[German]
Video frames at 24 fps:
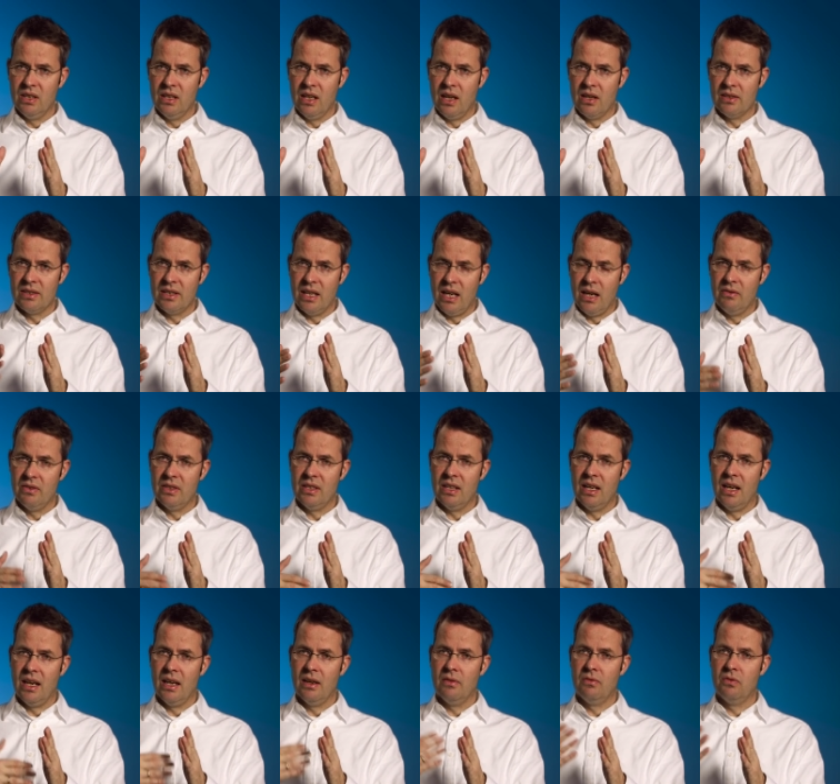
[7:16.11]
die aus der
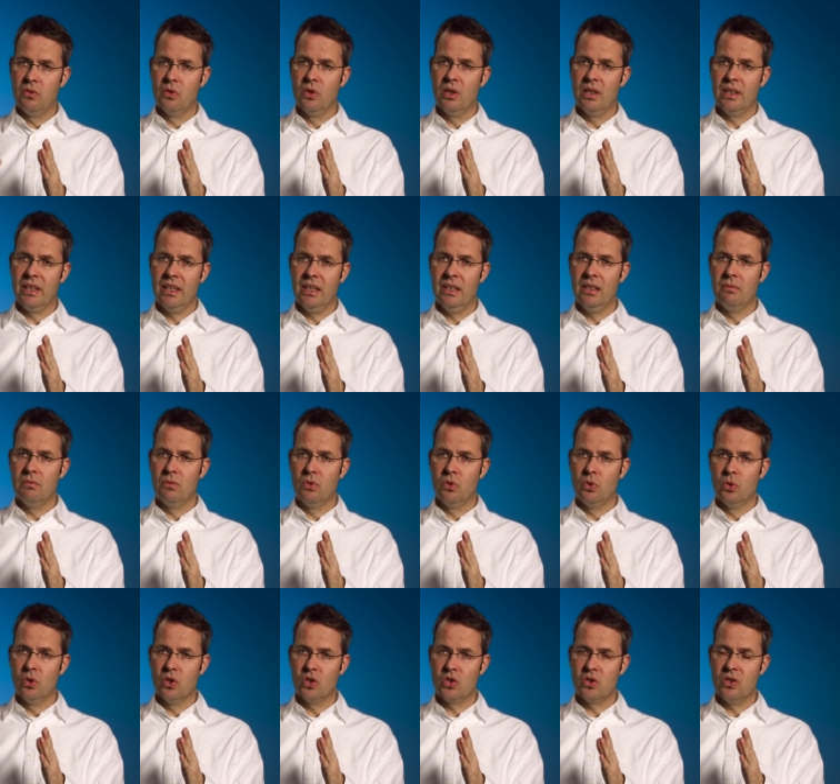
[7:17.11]
RWTH hervorgehen, im
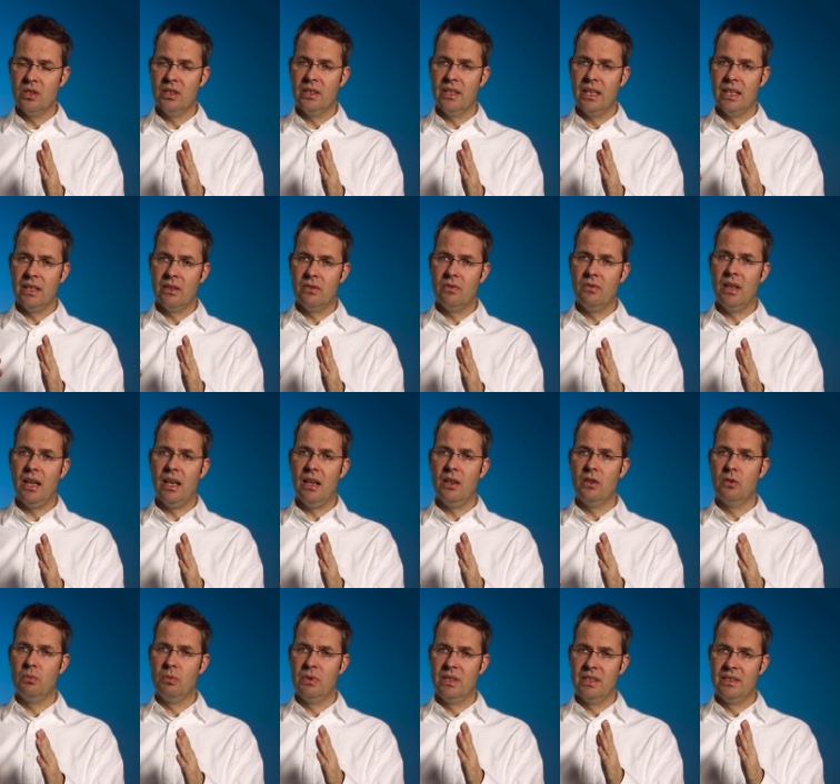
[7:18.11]
Durchschnitt
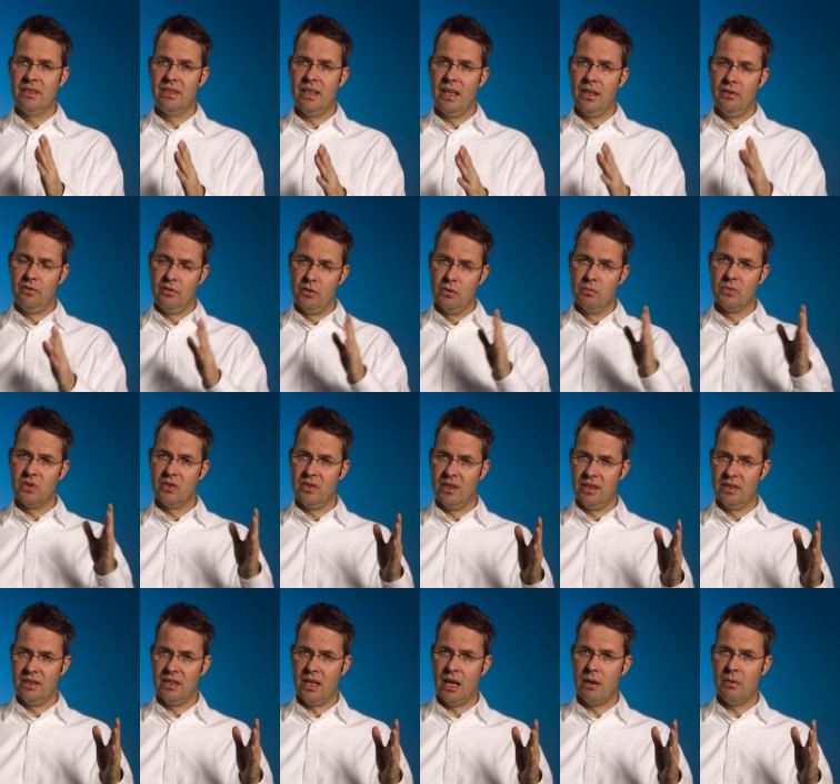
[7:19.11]
etwa über die Zeit
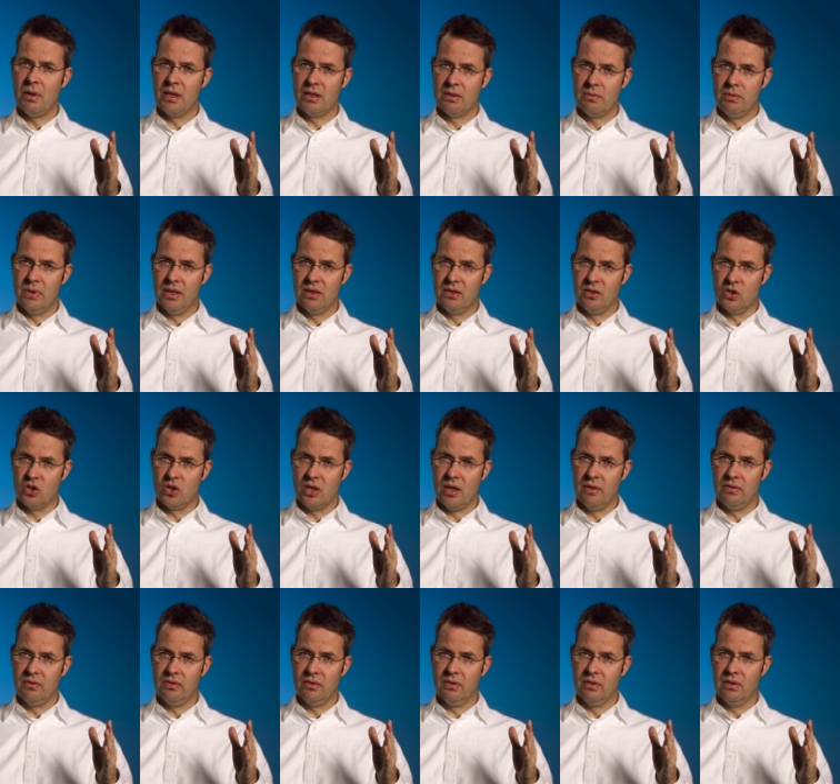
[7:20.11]
25 Arbeitsplätze
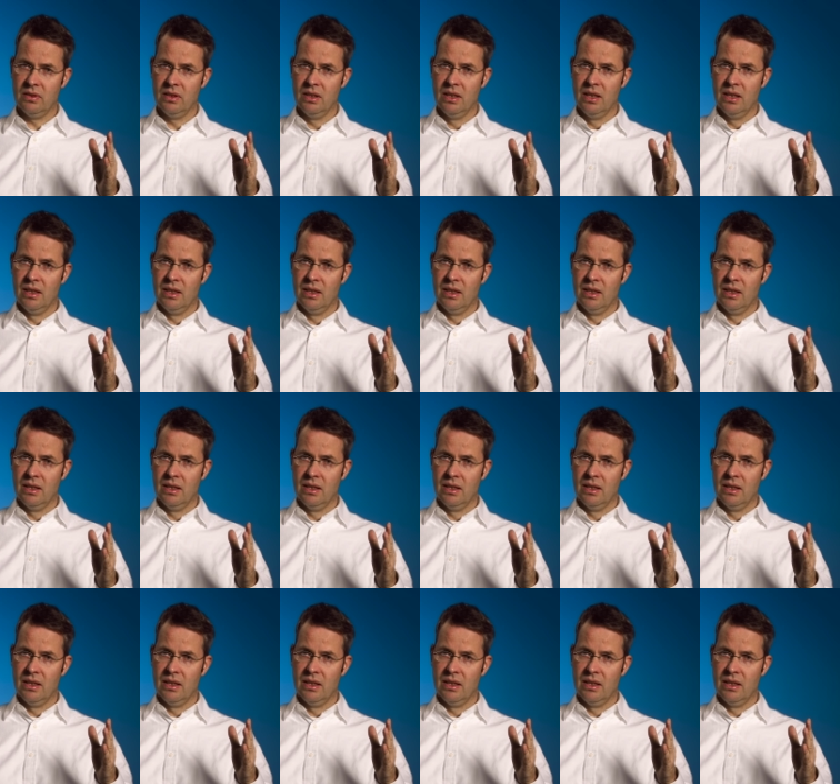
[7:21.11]
schaffen.